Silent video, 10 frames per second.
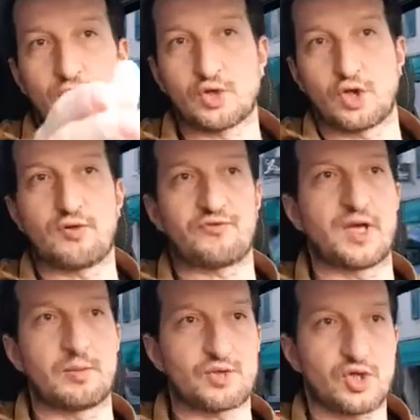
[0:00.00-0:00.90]
Donc le
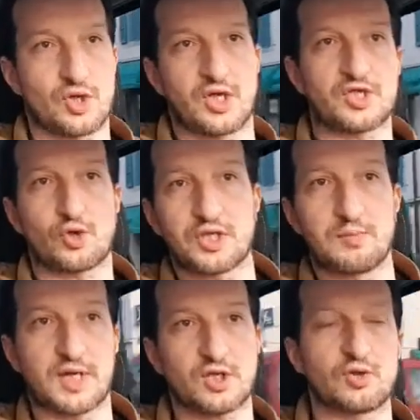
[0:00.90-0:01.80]
film est sorti
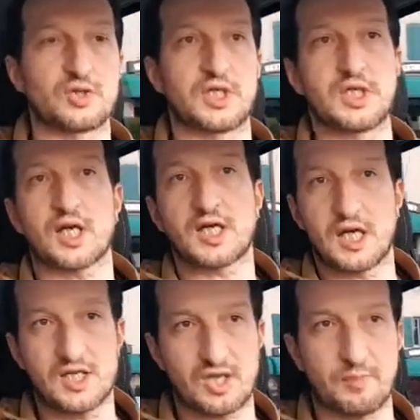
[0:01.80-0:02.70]
mercredi,
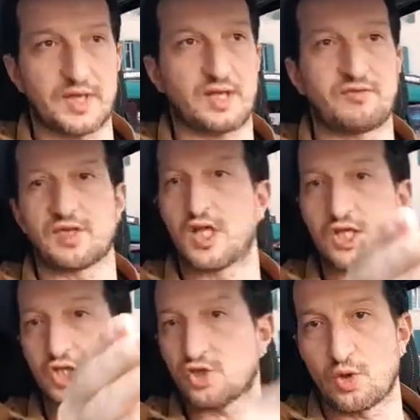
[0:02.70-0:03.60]
réalisé par David Leitch,